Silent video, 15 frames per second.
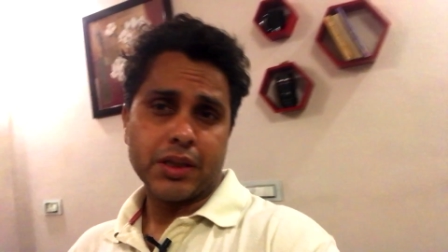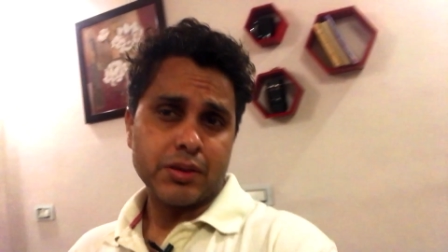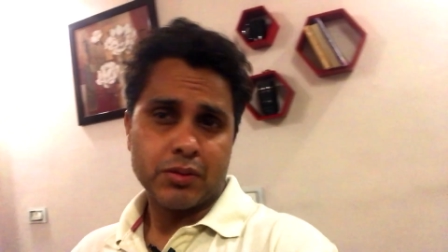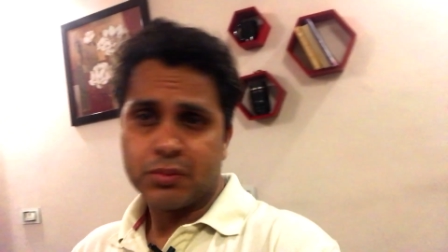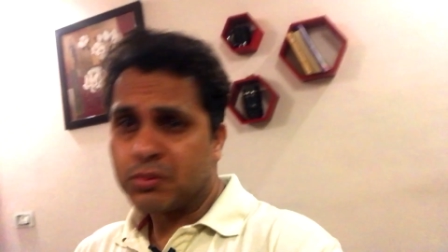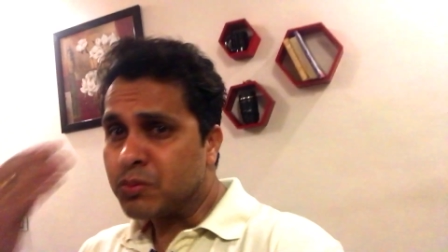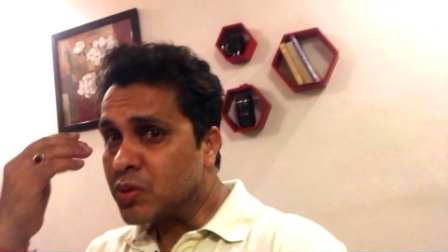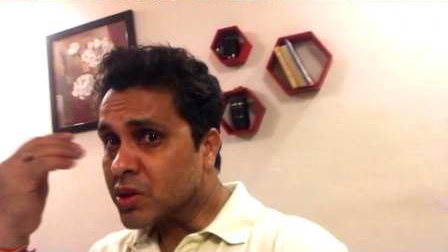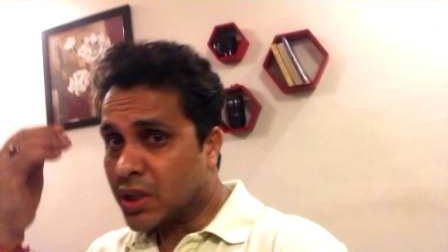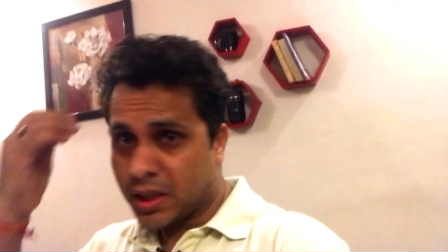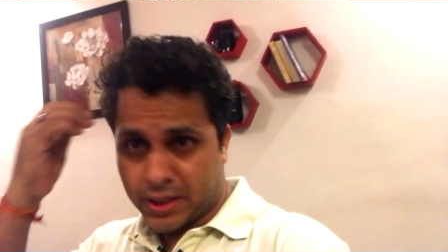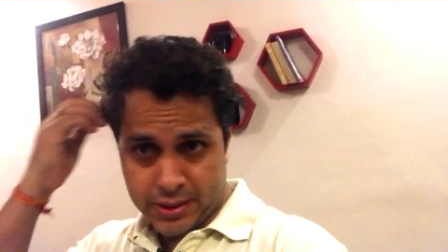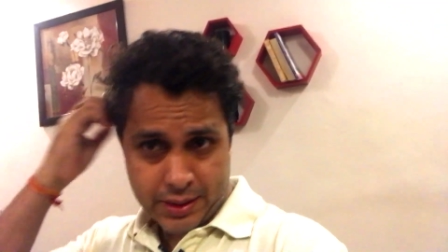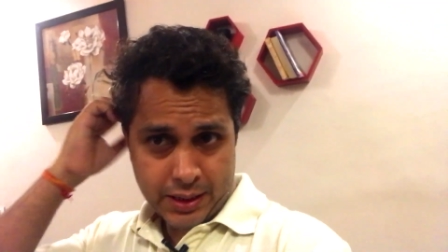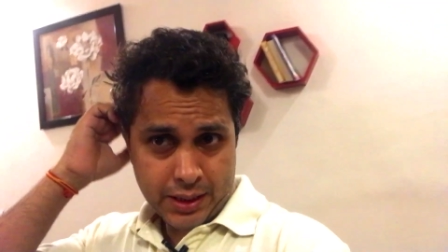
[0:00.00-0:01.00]
कहीं
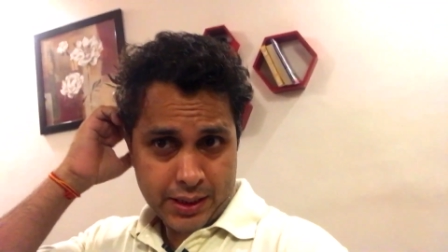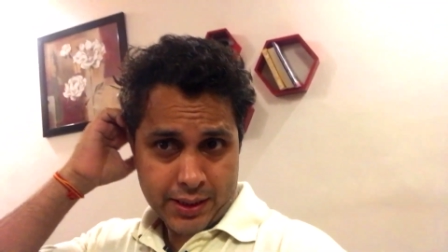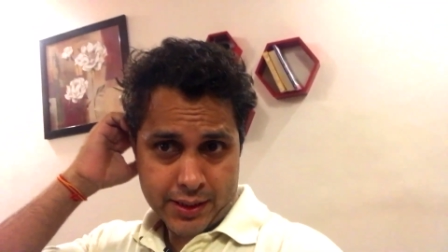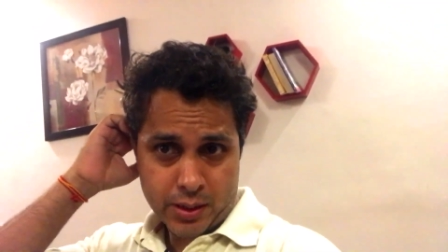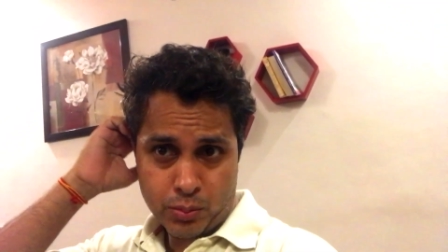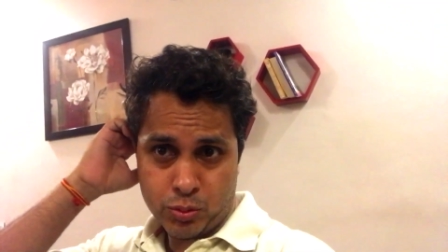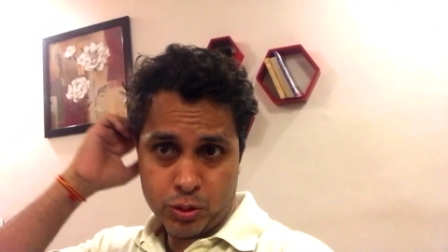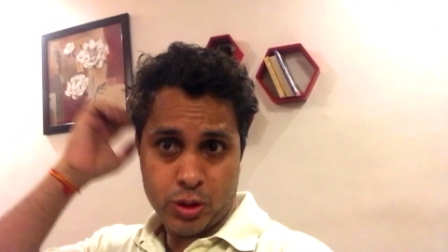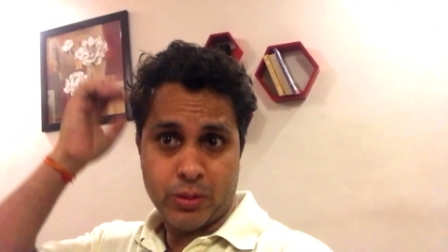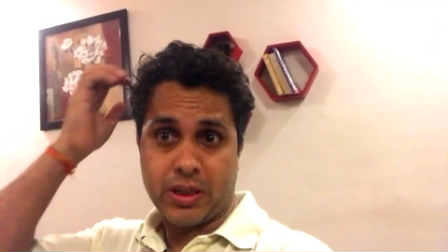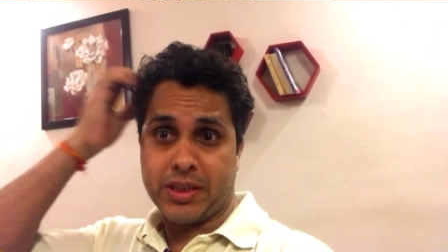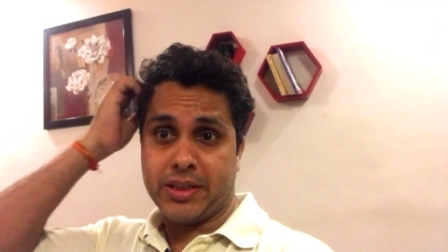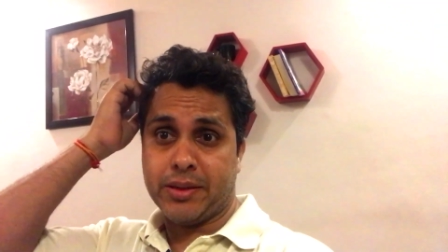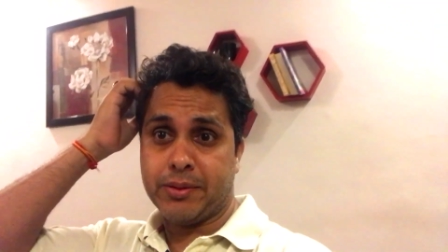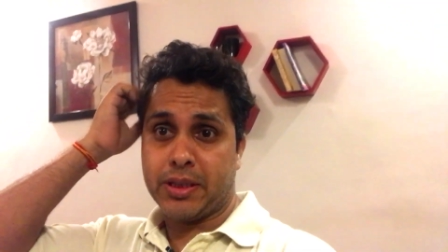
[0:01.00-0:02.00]
मुस्कान ने तेल लगा के ना भूत
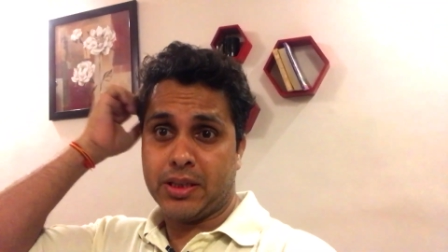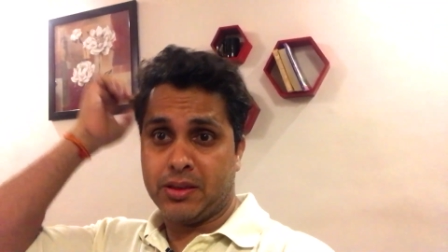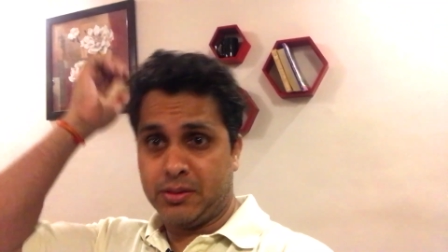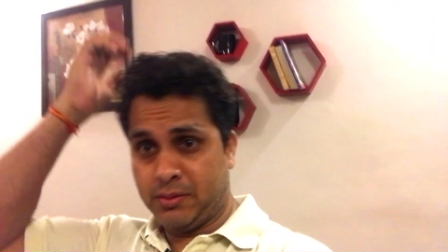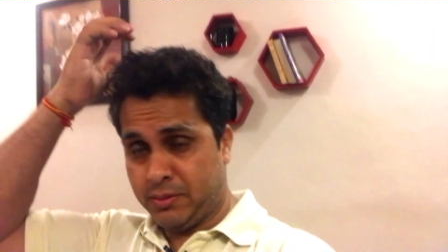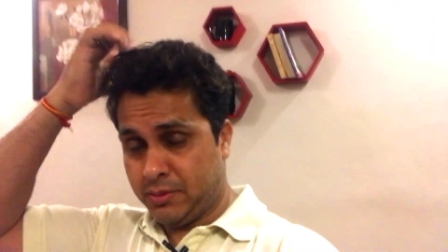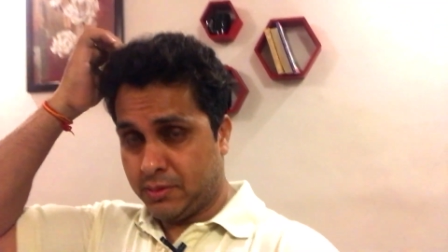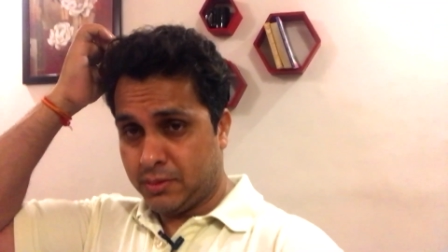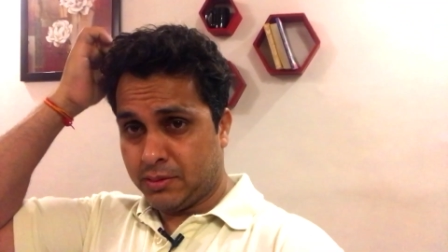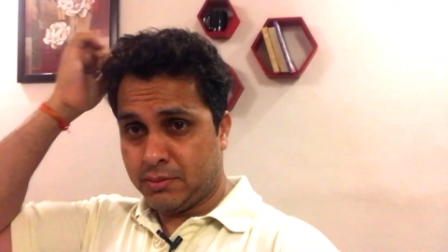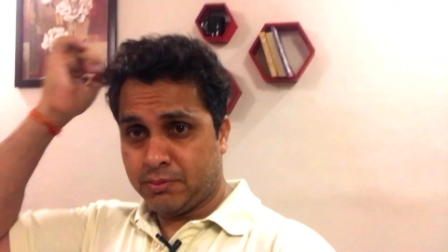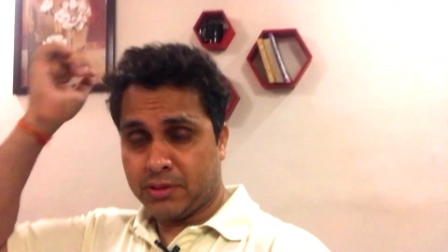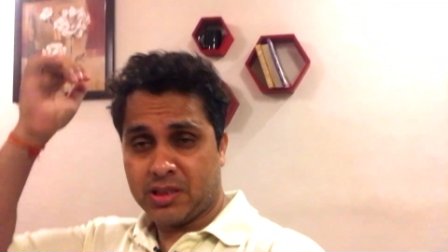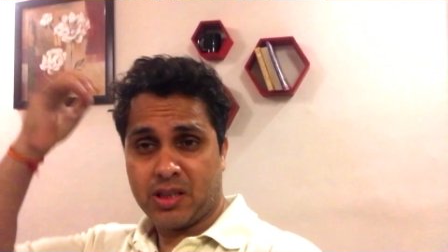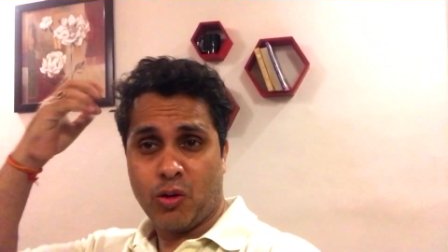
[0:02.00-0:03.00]
बना दिया मेरा
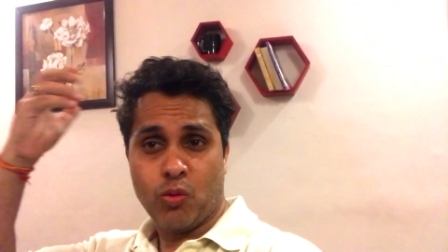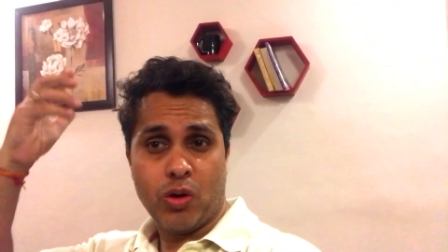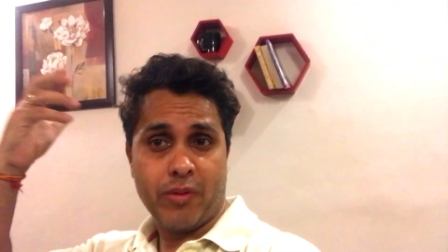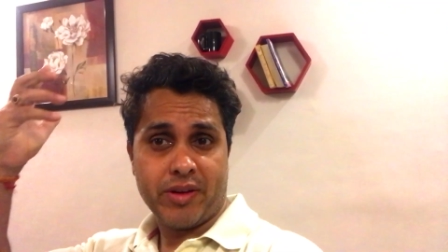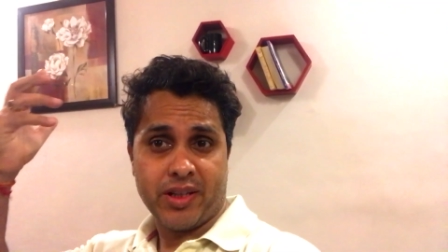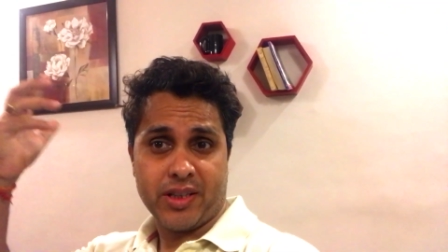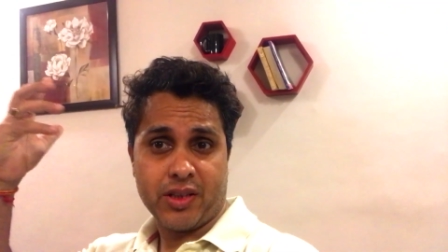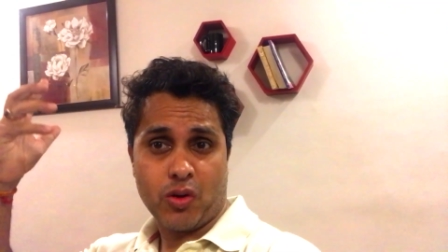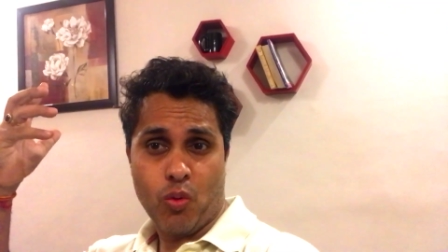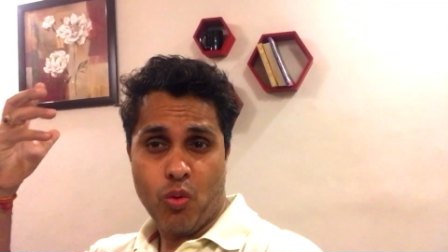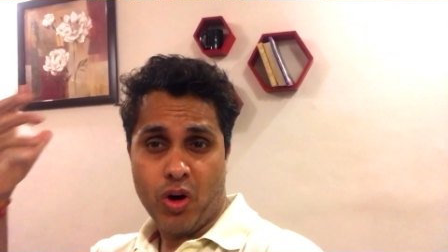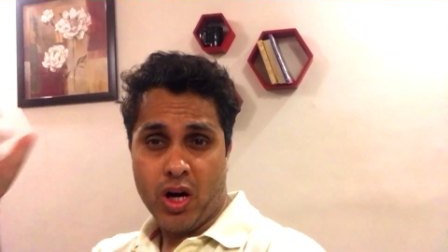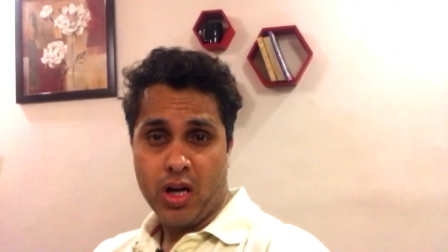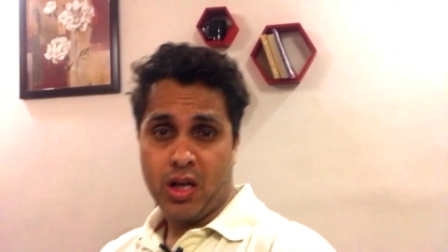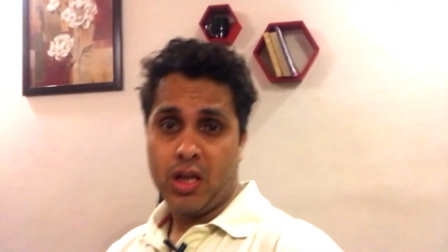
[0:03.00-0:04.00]
कौआ बना दिया
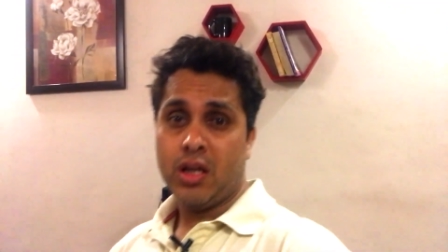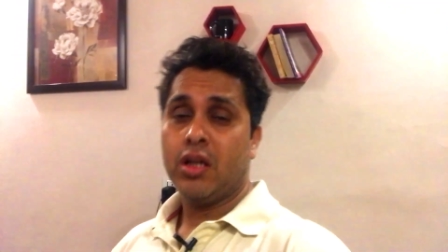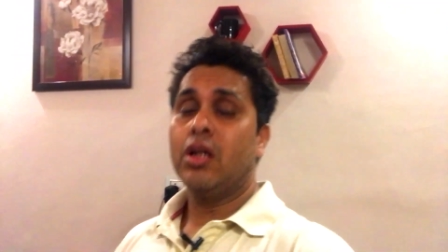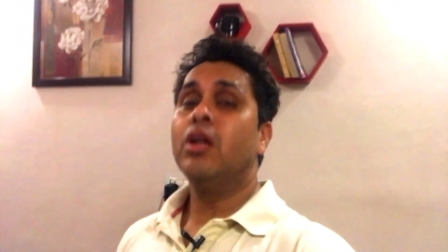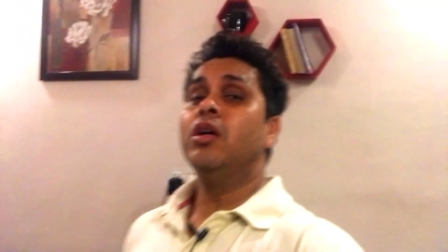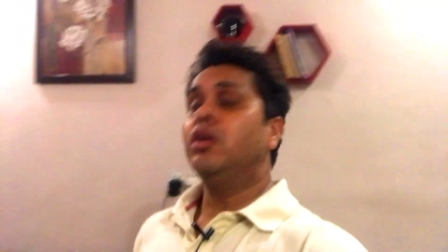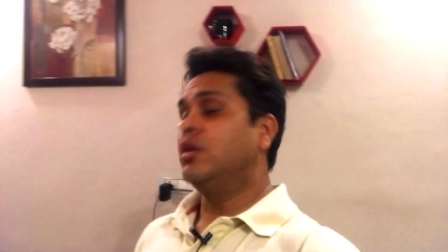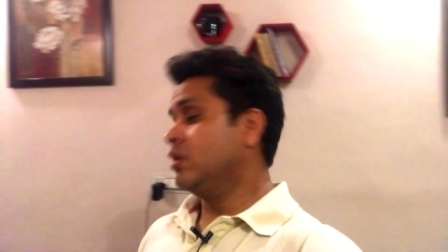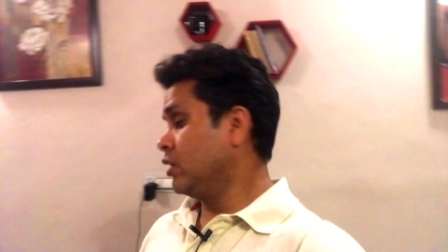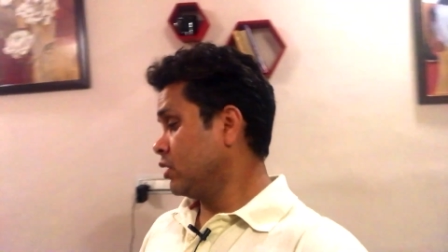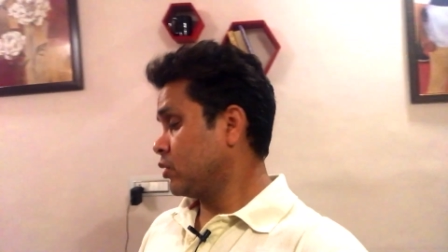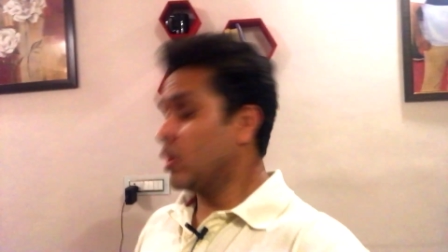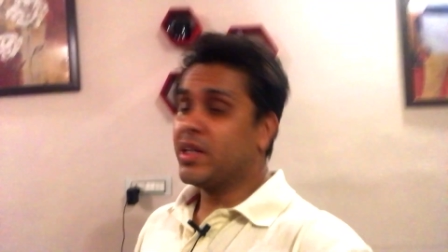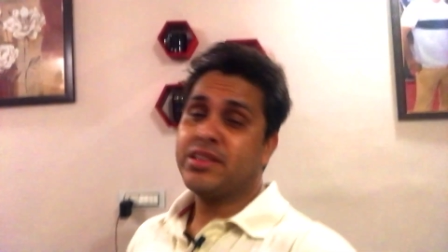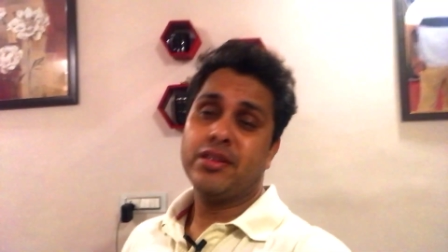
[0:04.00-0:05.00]
कौआ
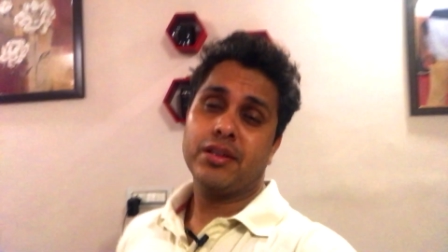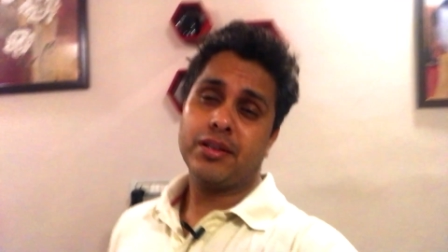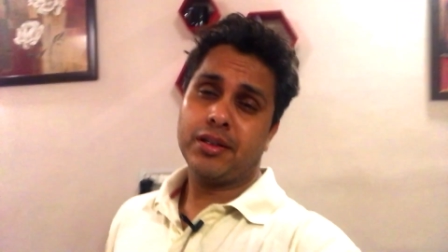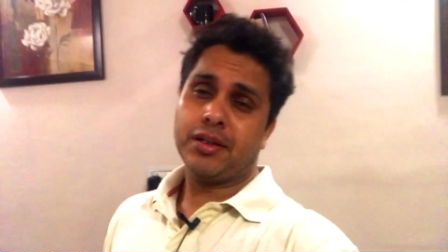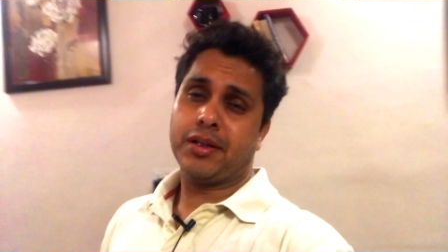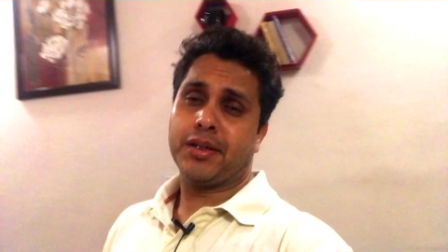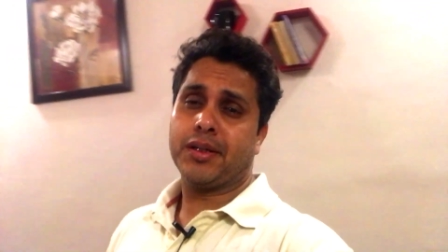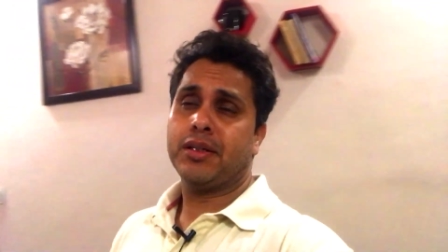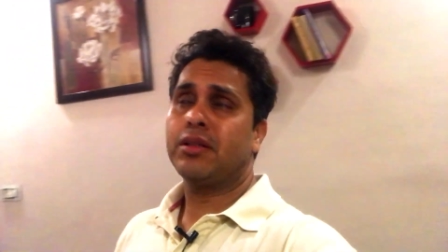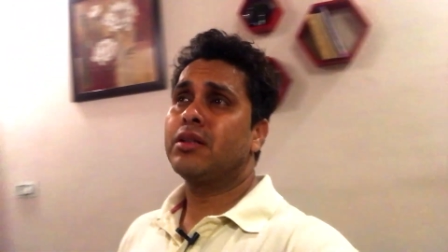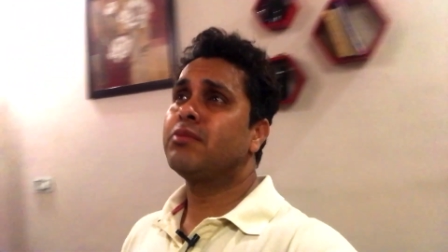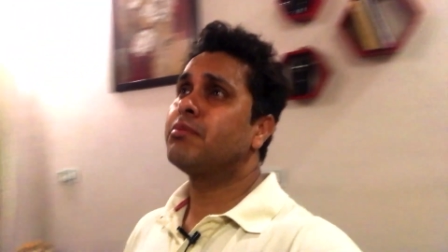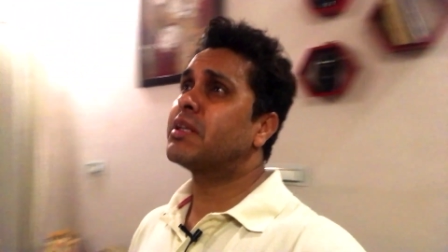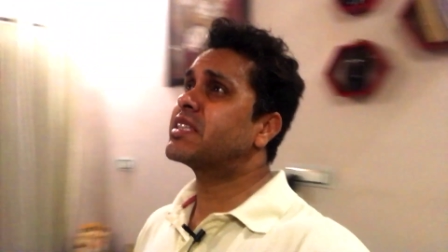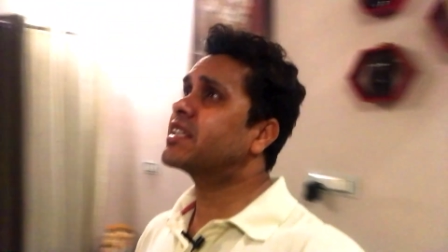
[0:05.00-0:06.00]
तो गाइस
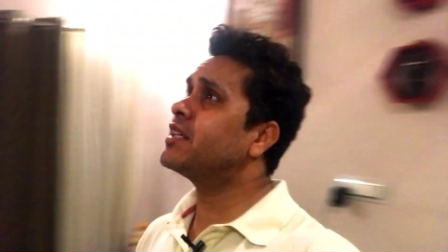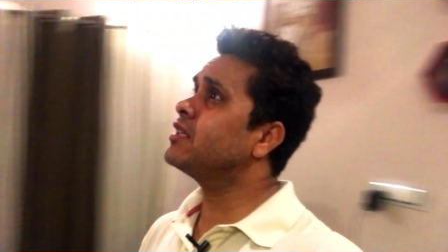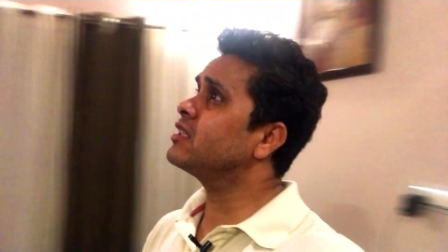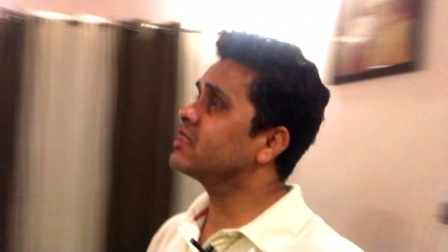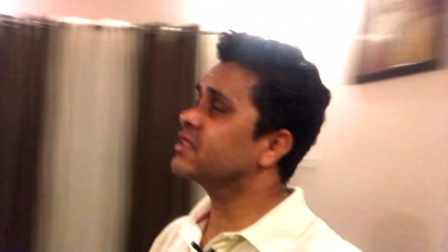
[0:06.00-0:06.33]
बज गए